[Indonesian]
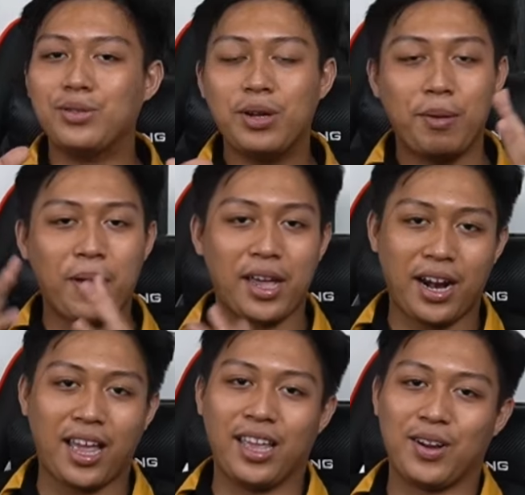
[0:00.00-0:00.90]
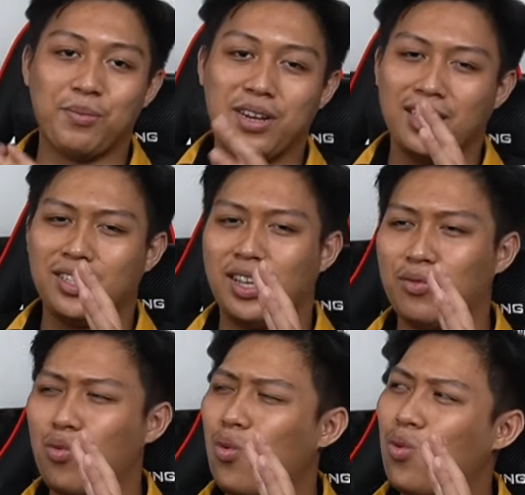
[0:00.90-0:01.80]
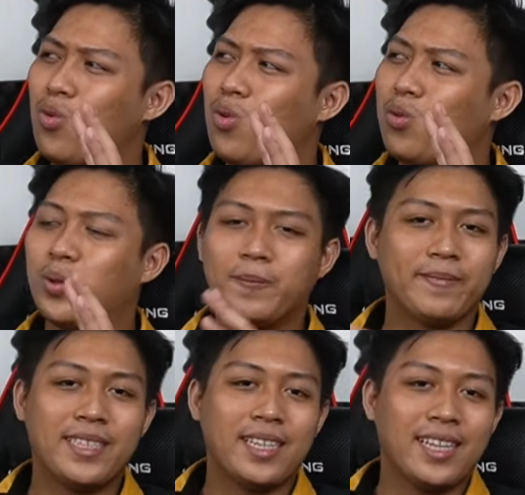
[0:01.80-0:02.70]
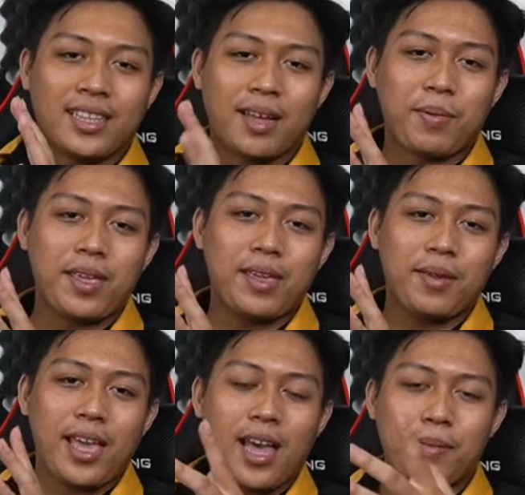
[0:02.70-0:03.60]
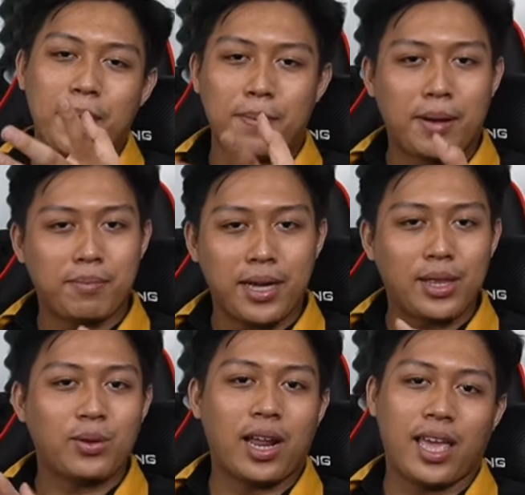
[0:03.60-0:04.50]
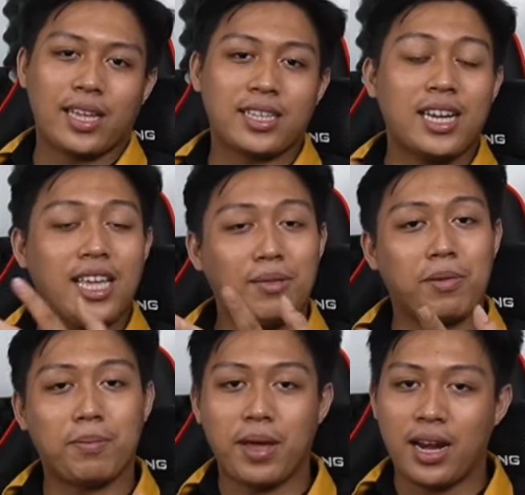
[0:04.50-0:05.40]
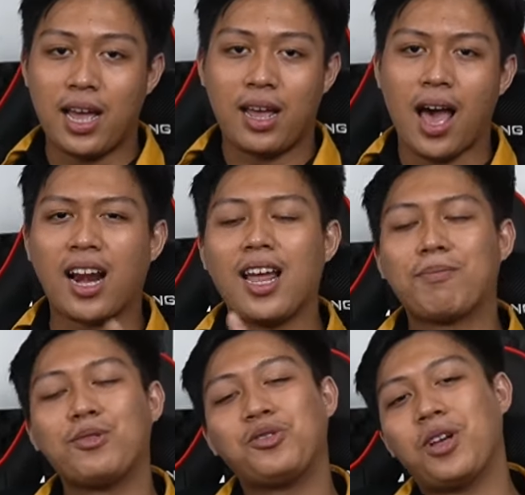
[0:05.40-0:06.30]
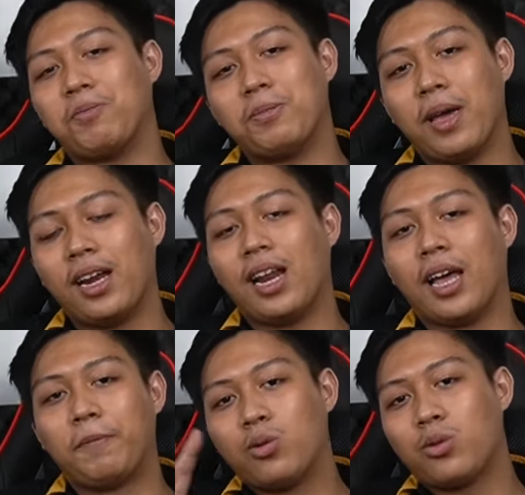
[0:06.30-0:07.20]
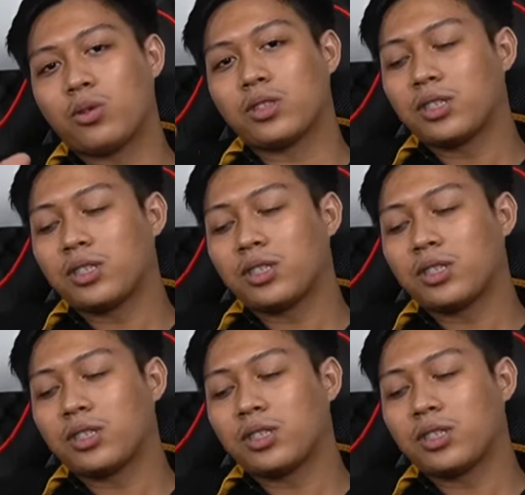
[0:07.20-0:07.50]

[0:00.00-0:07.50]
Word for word: dan juga merah ya kombinasi yang wuhu. Tapi ya memang begitulah ya, sedikit berbeda, harga pun juga berbeda. Untuk